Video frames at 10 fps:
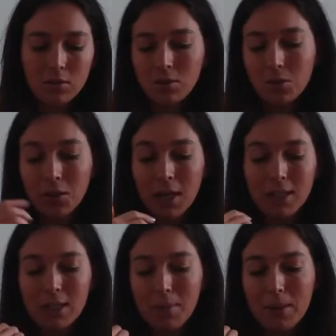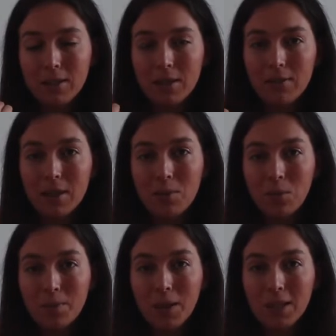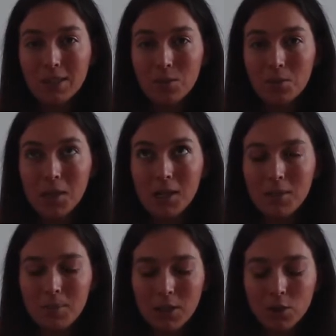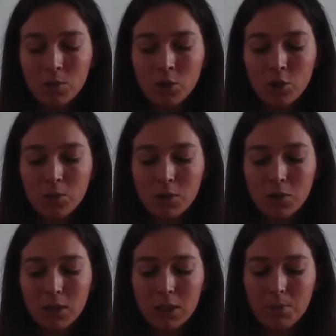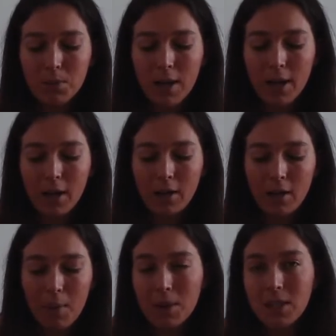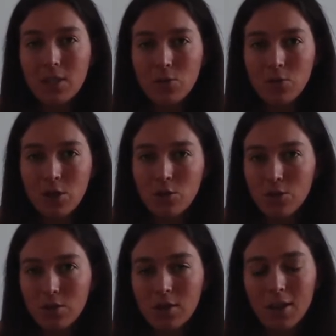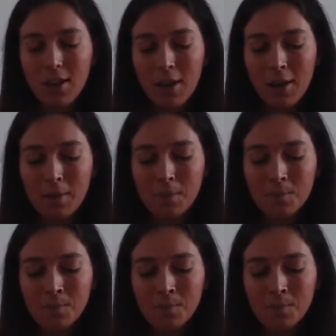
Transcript: se nourrir, ça passe évidemment par l'estomac, par ce qu'on mange, mais aussi par l'appréciation des choses. Et euh,